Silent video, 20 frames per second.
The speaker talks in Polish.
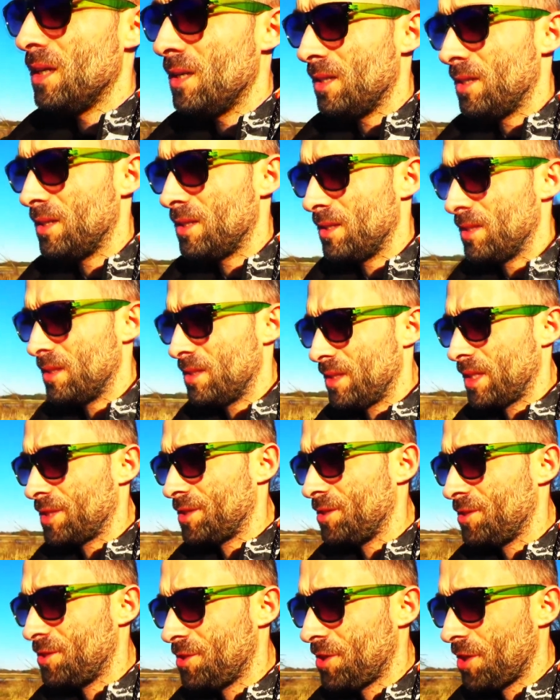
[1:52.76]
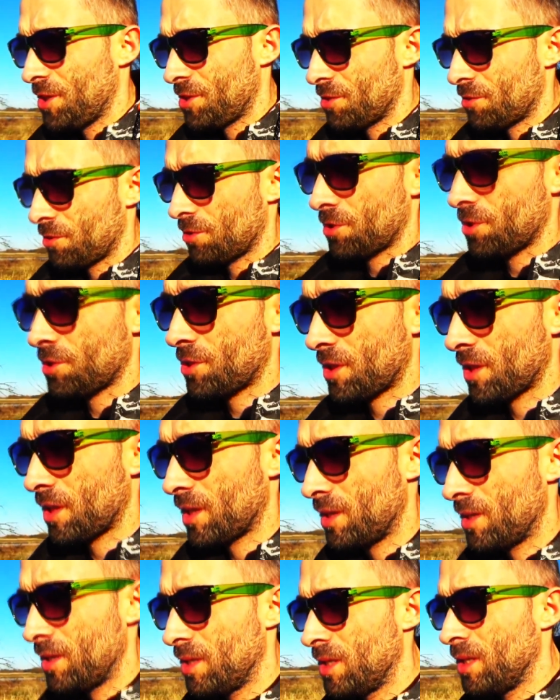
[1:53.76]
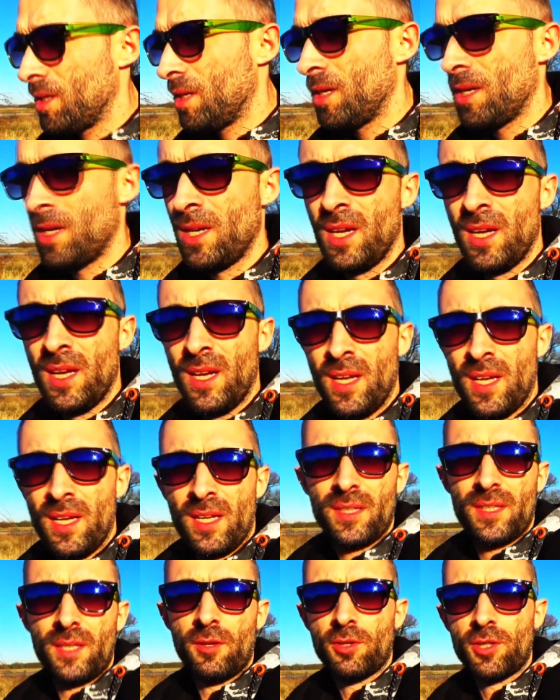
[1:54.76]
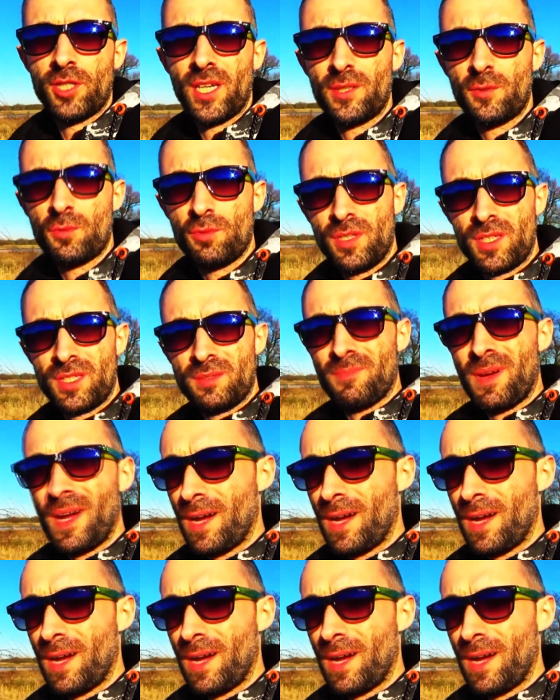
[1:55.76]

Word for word: E, na dzień dzisiejszy troszeczkę tego czasu jest